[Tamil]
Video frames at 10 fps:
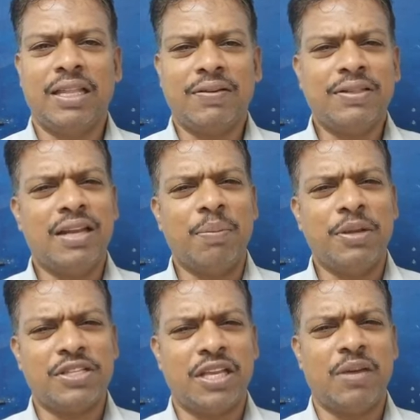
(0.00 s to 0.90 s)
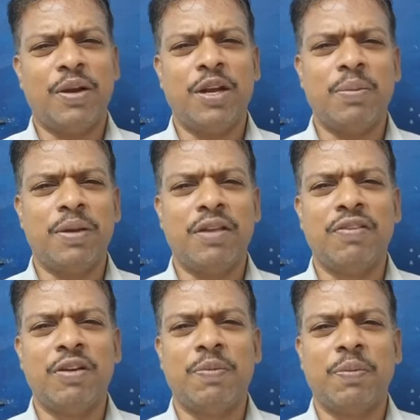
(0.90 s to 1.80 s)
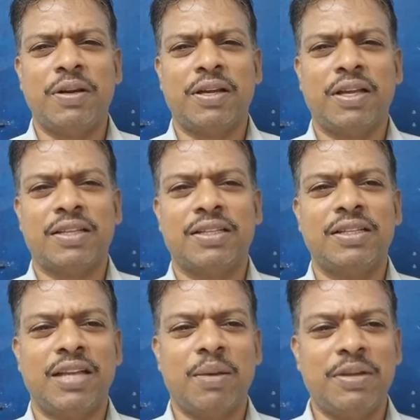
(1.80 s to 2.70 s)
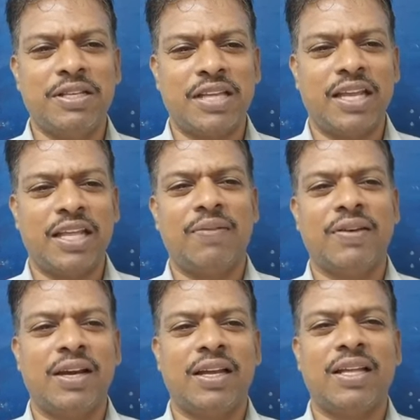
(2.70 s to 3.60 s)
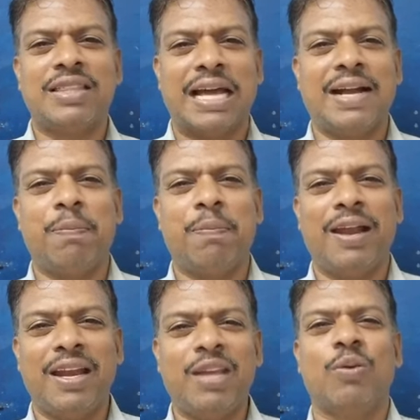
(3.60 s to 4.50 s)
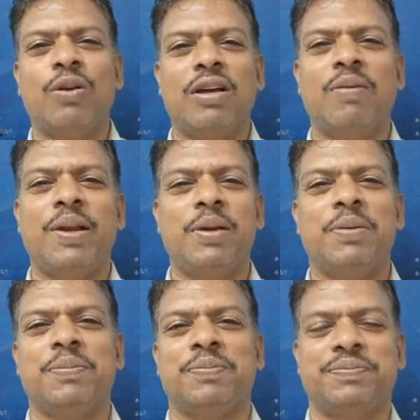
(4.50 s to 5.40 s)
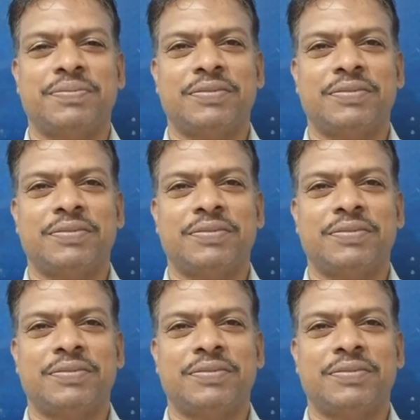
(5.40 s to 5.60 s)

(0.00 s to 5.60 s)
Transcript: ஏதாவது நன்மை செய்ய வேண்டும் என்ற விருப்பம் இருக்கிறது நன்மை செய்கிறவர்களுக்கு தக்க பலனை கொடுக்க வேண்டும்